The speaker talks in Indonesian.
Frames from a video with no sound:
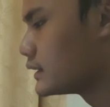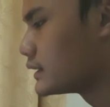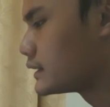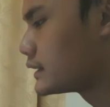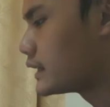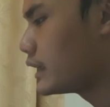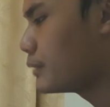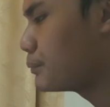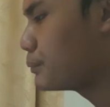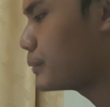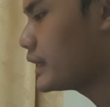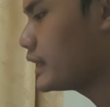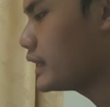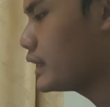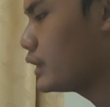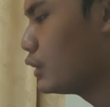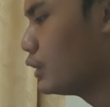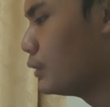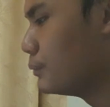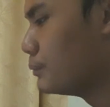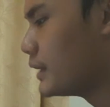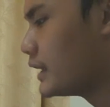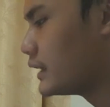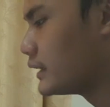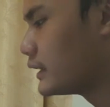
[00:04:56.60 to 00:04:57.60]

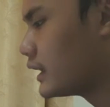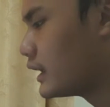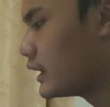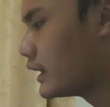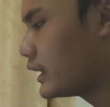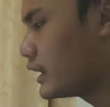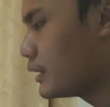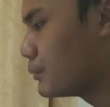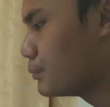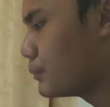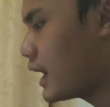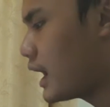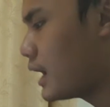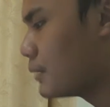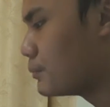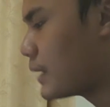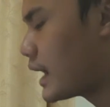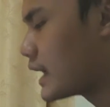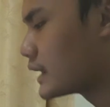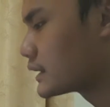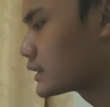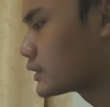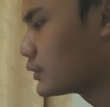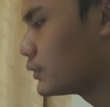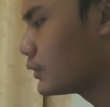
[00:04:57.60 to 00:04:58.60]
CPU menerima
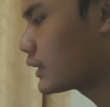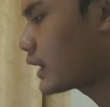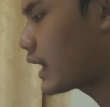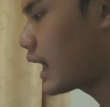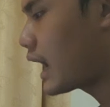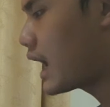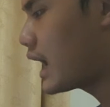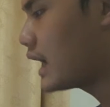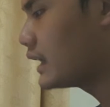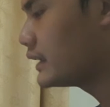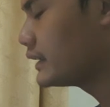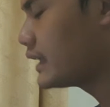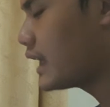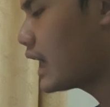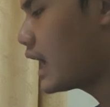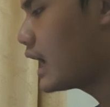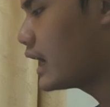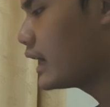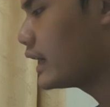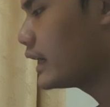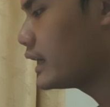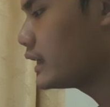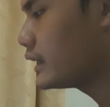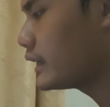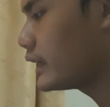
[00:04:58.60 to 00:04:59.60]
masukan
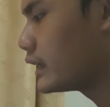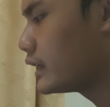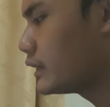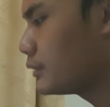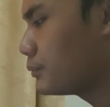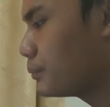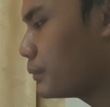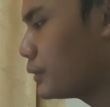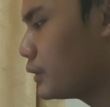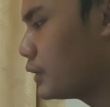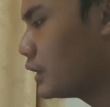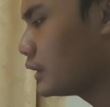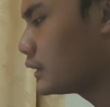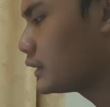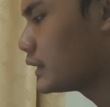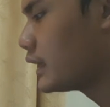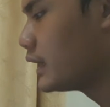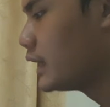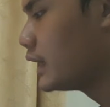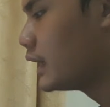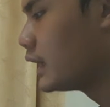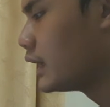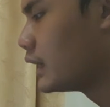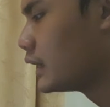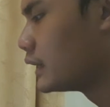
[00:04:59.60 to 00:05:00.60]
dari input
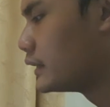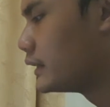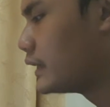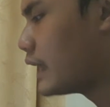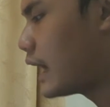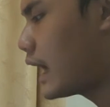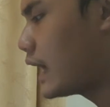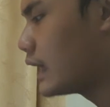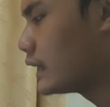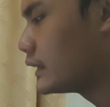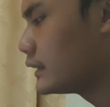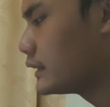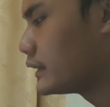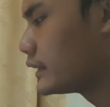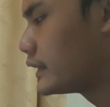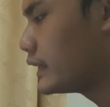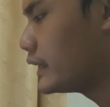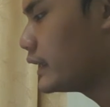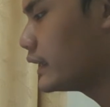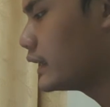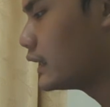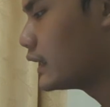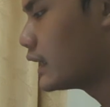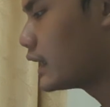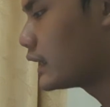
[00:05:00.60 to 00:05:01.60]
dan
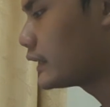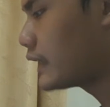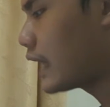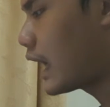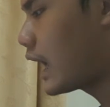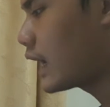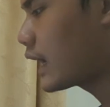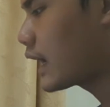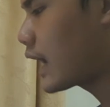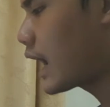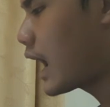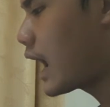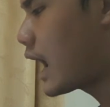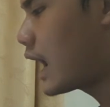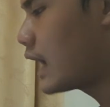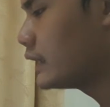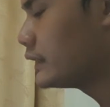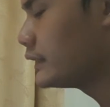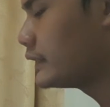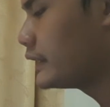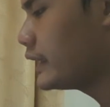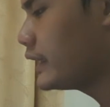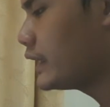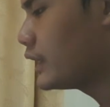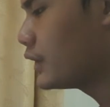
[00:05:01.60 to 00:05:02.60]

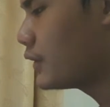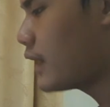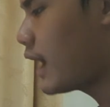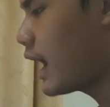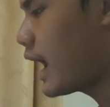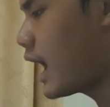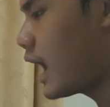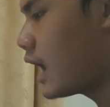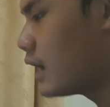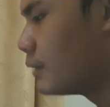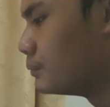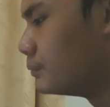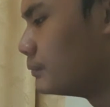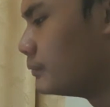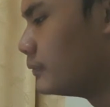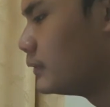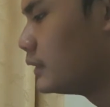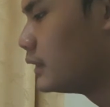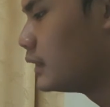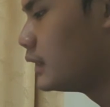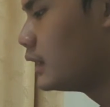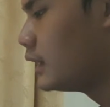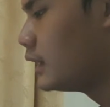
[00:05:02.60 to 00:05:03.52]
diletakkan di RAM